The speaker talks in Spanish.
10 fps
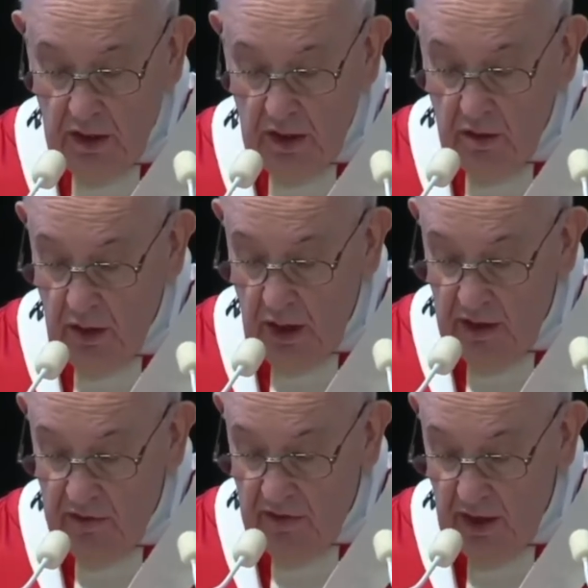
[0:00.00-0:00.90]
Fue
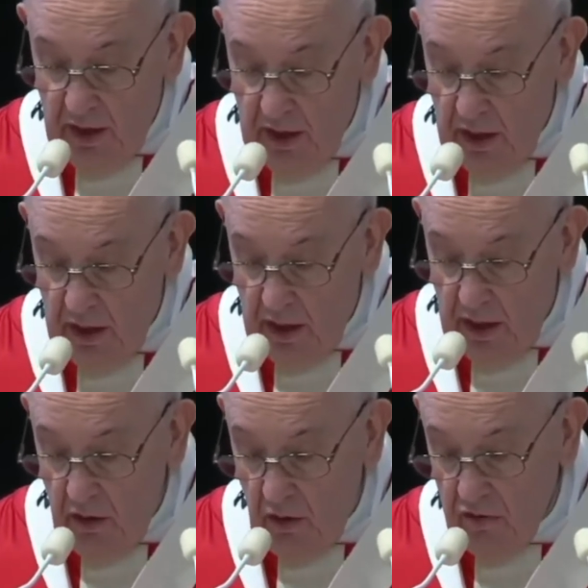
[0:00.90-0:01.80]
traicionado
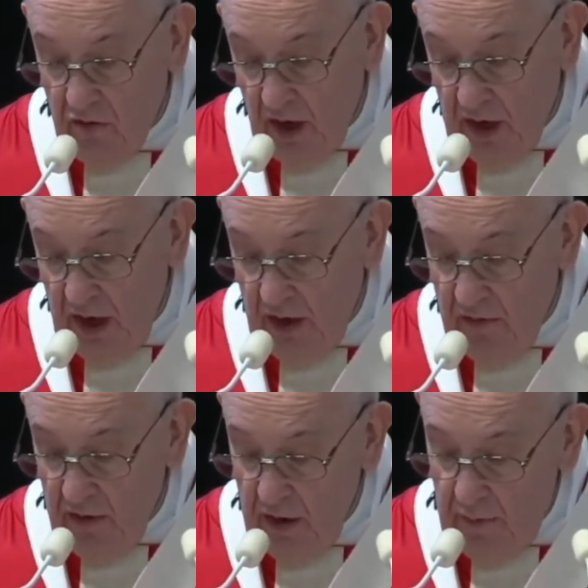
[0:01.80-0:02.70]
por la gente
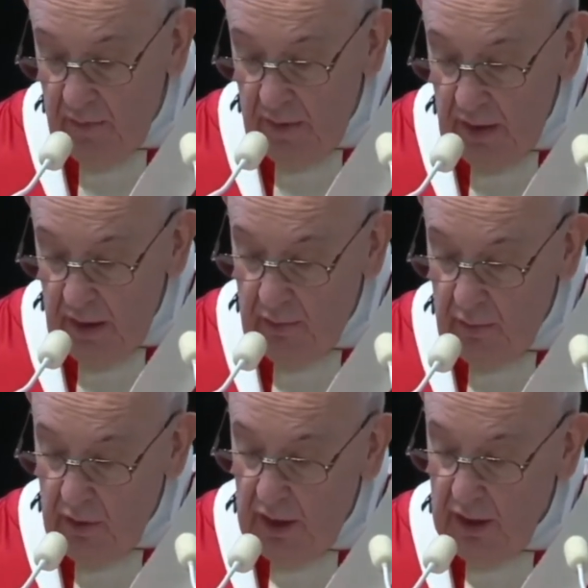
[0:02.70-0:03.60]
que lo aclamaba
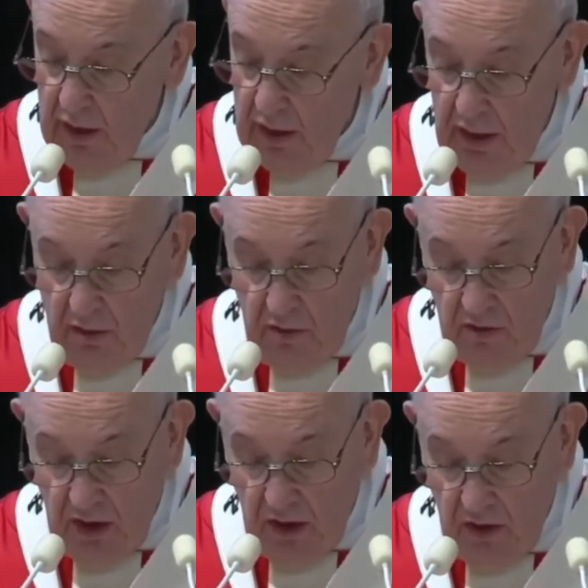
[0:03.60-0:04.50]
y
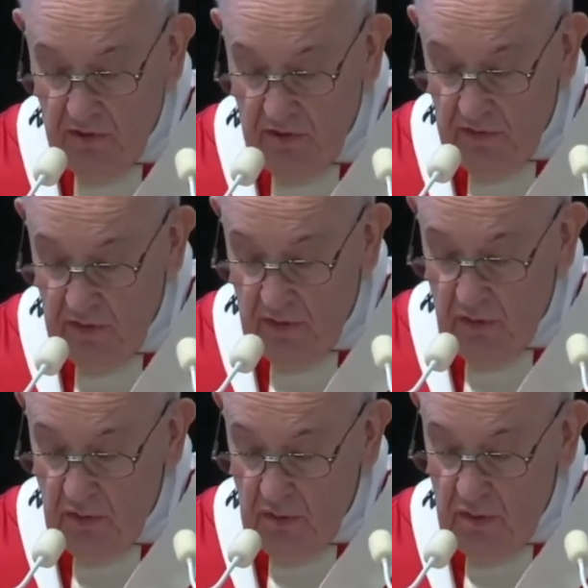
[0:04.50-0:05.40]
que después
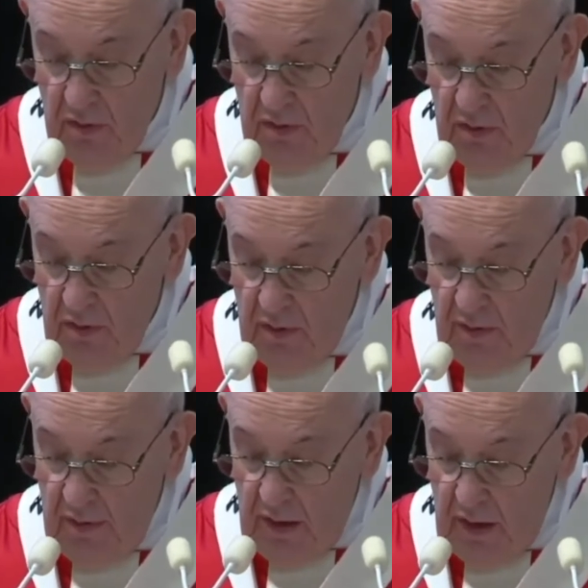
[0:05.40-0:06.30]
gritó,
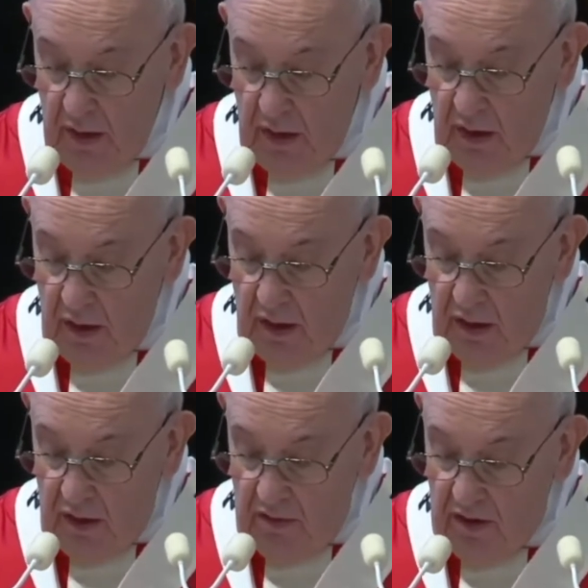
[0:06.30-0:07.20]
sea
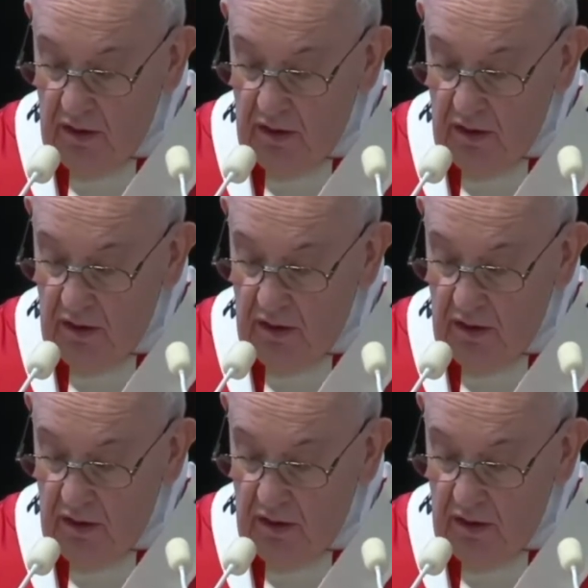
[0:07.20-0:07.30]
crucificado.